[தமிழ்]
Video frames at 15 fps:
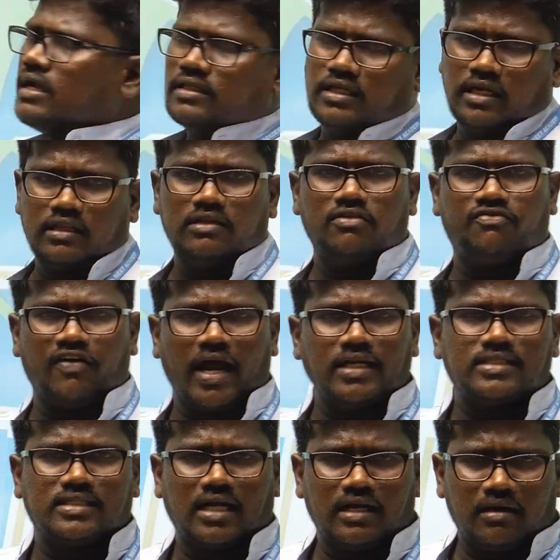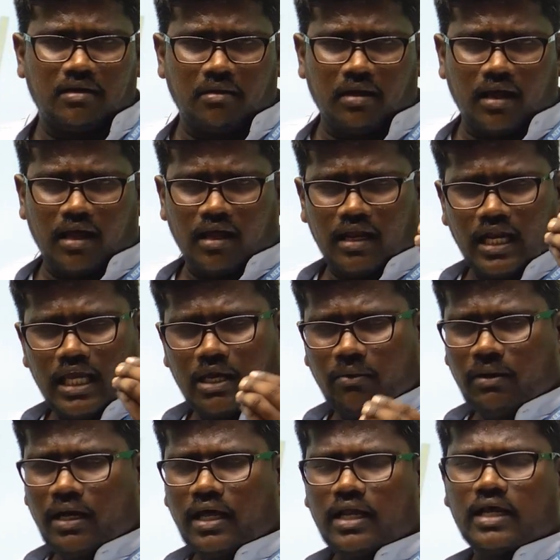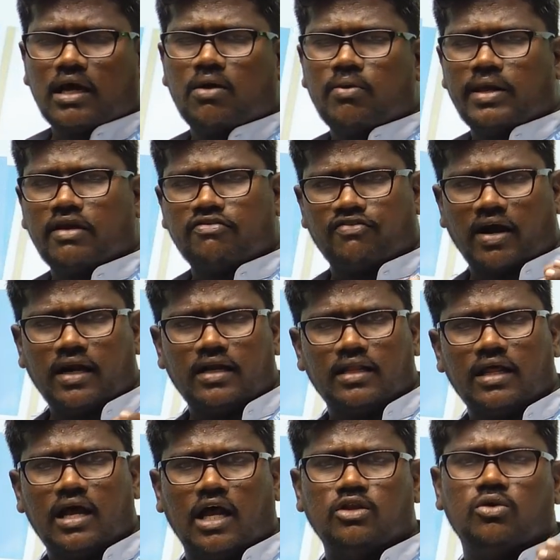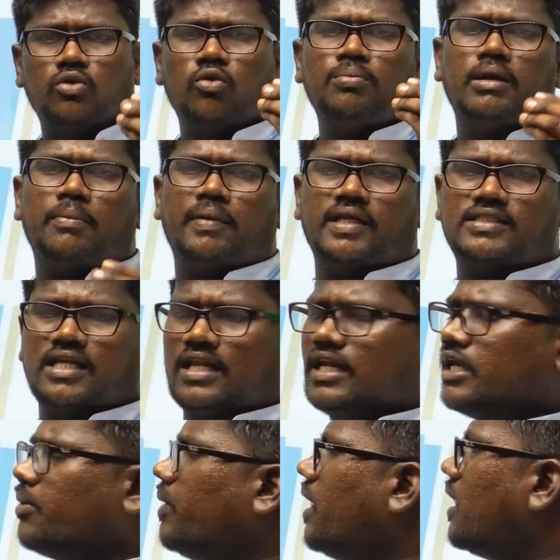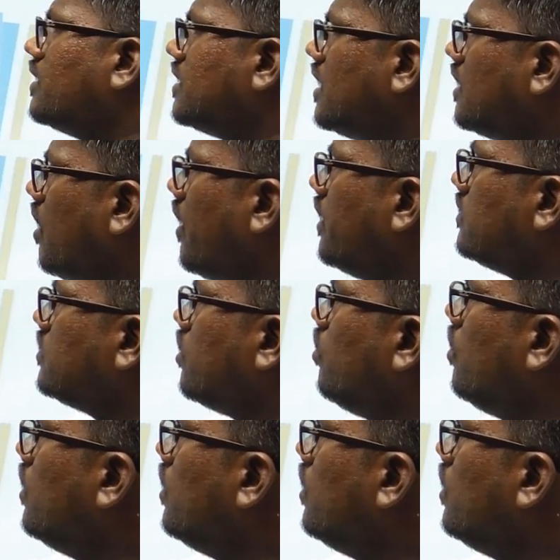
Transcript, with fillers: தட் இஸ் ஃபேட்ஸ் தட் லிக்விடாக இருக்கக்கூடிய ஃபேட் தான் அது ரூம் டெம்பரேச்சரில் லிக்விடாக இருந்தாலும் அது ஆயில் சொல்லுவோம்